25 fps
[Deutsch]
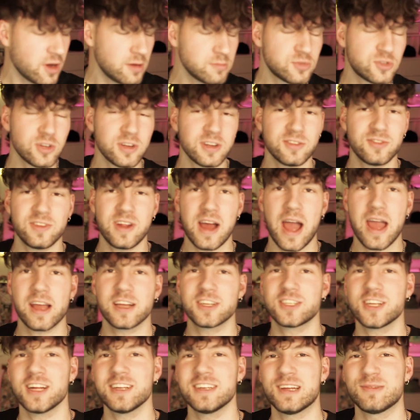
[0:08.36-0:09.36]
willkommen. Schön, dass ihr wieder
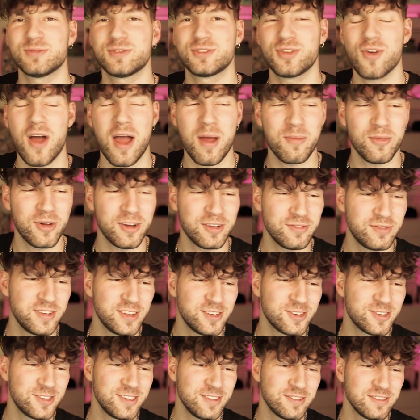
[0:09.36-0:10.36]
eingeschaltet habt zu einem neuen
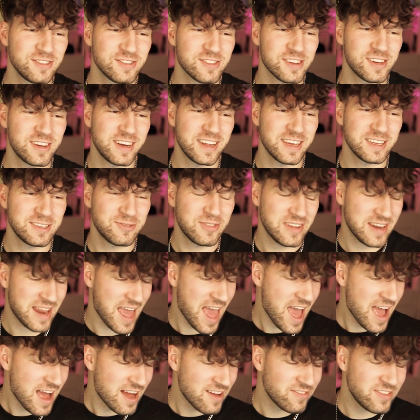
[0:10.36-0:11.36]
Video, liebe Freunde. Ich bin
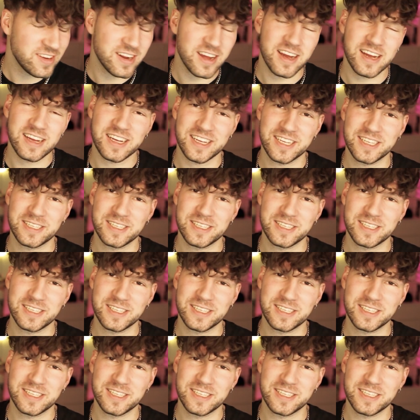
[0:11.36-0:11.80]
wieder